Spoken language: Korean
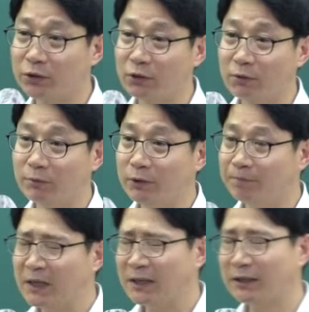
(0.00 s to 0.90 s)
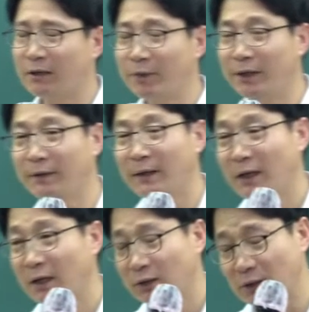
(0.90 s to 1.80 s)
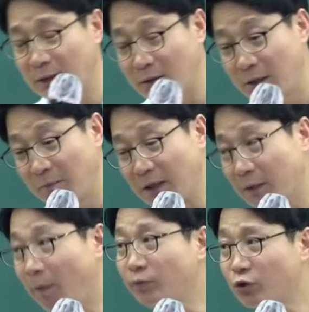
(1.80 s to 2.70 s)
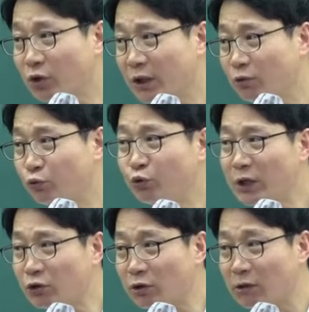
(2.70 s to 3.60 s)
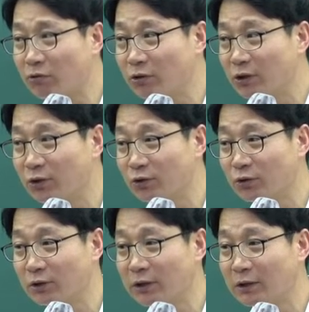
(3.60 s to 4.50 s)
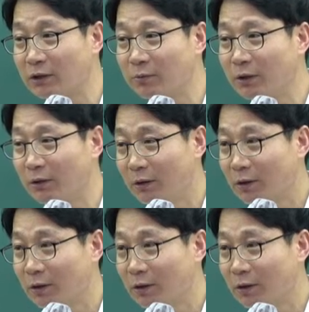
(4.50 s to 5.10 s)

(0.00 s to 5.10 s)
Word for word: 그죠 그러면 그 다음에 자 만약에 법정기일 후에 저당권 등이 설정됐다 그러면